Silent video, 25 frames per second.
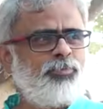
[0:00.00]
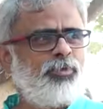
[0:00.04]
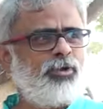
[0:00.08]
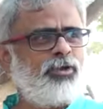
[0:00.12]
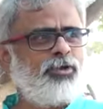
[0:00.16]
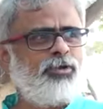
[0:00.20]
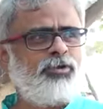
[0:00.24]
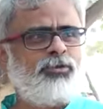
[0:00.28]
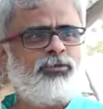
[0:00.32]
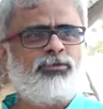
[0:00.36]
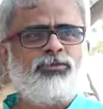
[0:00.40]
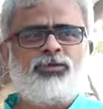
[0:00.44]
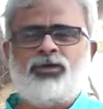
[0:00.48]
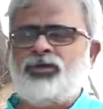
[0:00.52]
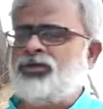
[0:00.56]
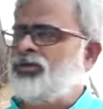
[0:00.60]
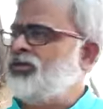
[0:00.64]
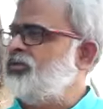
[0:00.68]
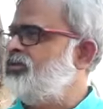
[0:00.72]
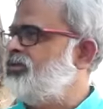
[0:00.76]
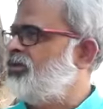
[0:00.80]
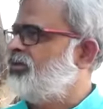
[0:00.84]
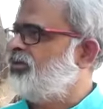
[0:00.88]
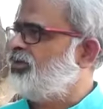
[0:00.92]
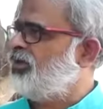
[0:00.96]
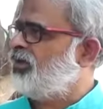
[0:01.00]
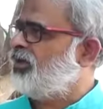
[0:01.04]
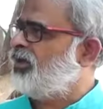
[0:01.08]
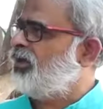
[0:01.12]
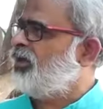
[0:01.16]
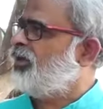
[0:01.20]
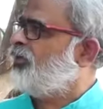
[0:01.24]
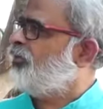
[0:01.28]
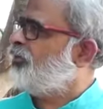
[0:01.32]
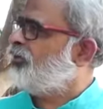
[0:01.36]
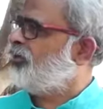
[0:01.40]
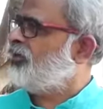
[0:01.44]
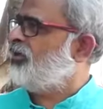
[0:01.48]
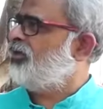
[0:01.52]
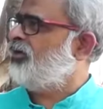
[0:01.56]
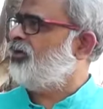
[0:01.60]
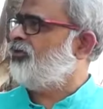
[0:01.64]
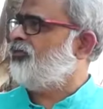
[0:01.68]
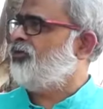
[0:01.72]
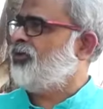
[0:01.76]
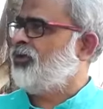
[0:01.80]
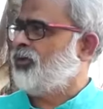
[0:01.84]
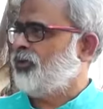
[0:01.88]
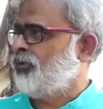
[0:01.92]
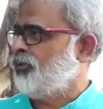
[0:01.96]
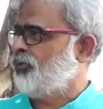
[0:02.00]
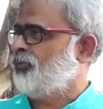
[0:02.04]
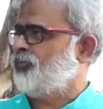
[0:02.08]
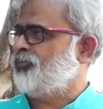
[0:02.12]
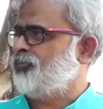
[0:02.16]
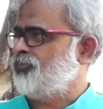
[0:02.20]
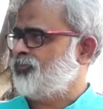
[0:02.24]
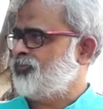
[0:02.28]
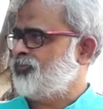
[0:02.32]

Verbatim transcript: ఆ పక్కన యుద్ధానికి సిద్ధంగా ఉన్న వీరులు